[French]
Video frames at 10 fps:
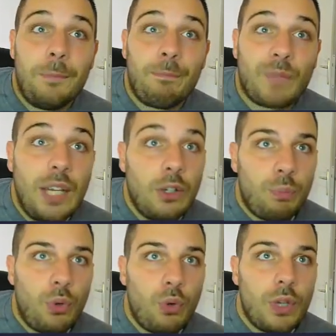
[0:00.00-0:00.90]
euh,
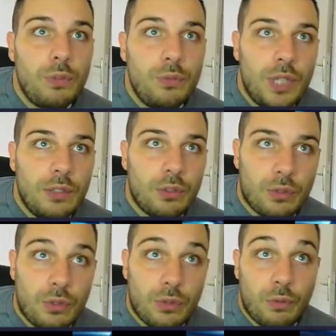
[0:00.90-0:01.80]
alors, pour le royaume de
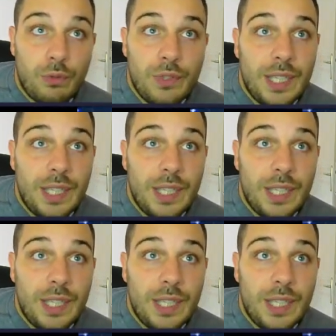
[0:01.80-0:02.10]
l'Alliance,